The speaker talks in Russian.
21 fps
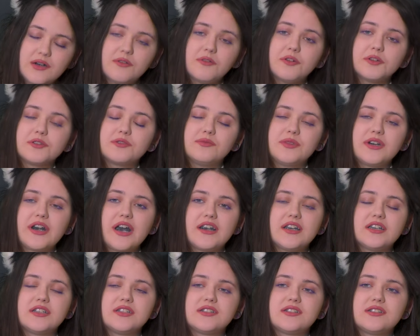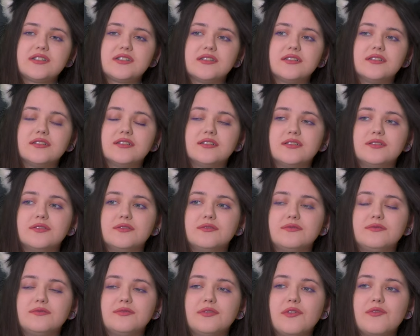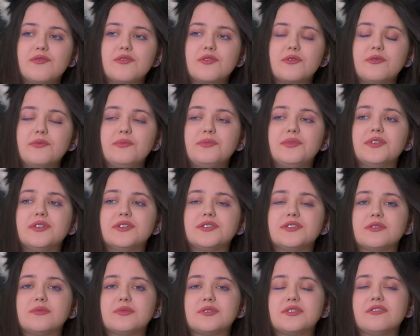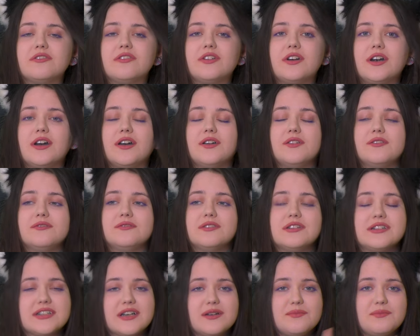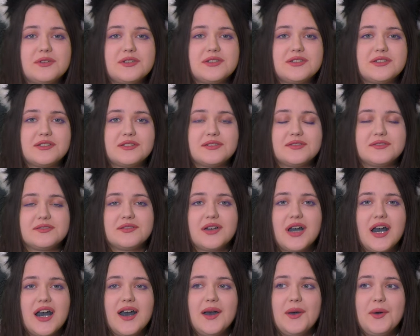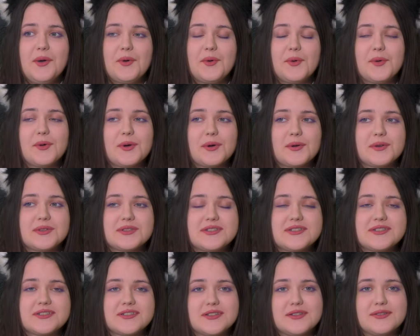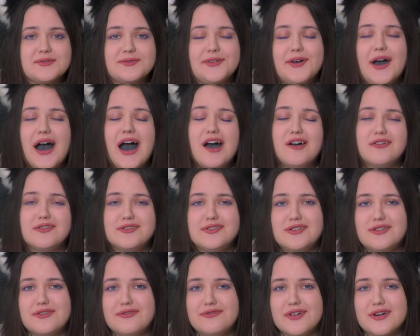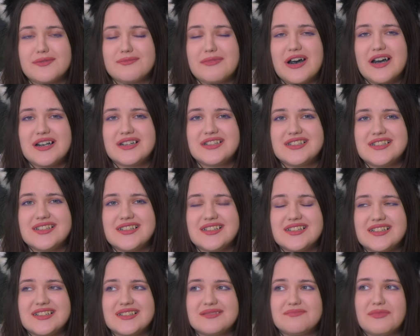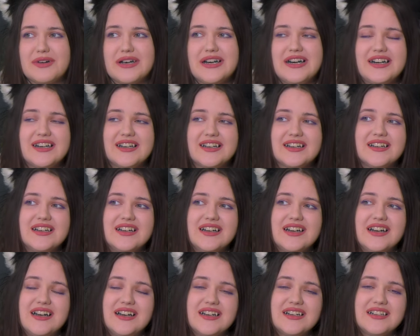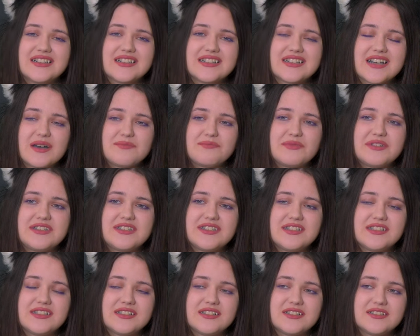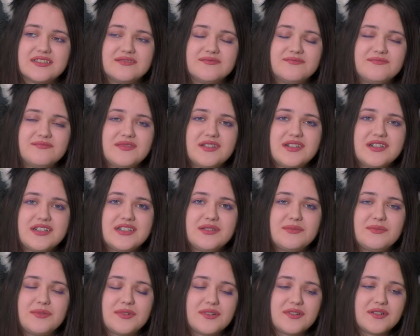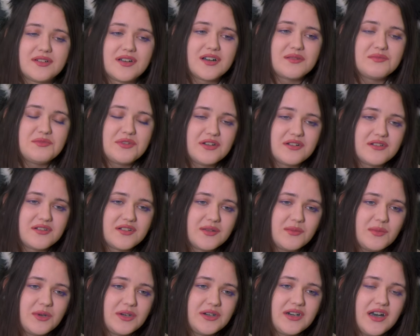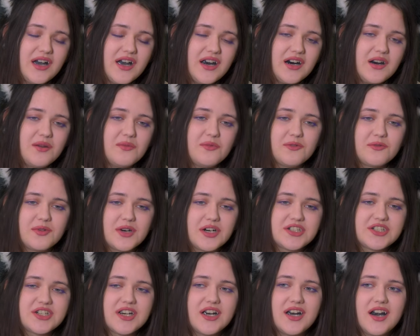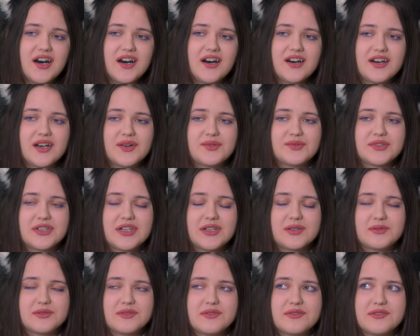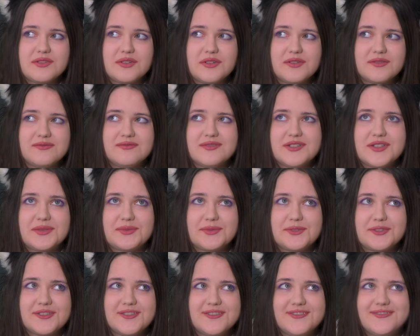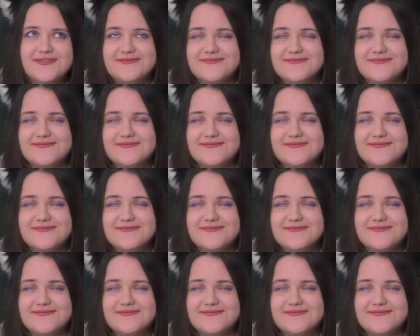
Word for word: Вот, у меня есть э, в группе, собственно говоря, записи угроз в аудиоформате, были записи, типа, как мне комментариями угрожали, там вот это вот все дерьмо.